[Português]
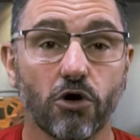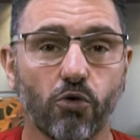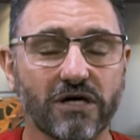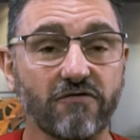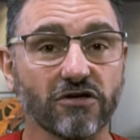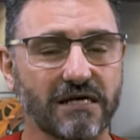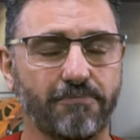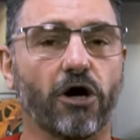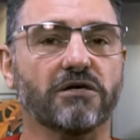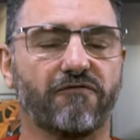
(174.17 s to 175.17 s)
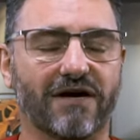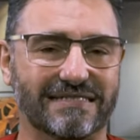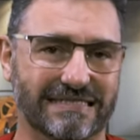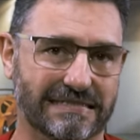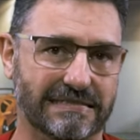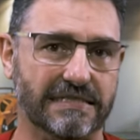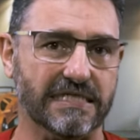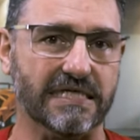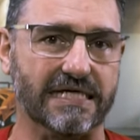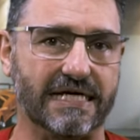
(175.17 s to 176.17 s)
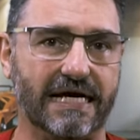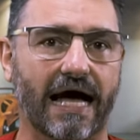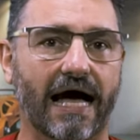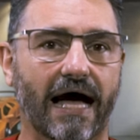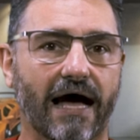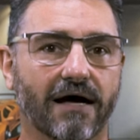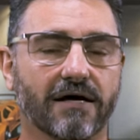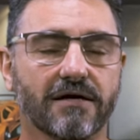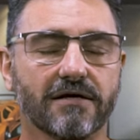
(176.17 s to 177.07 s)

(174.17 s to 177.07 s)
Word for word: O que você pode fazer? Dica!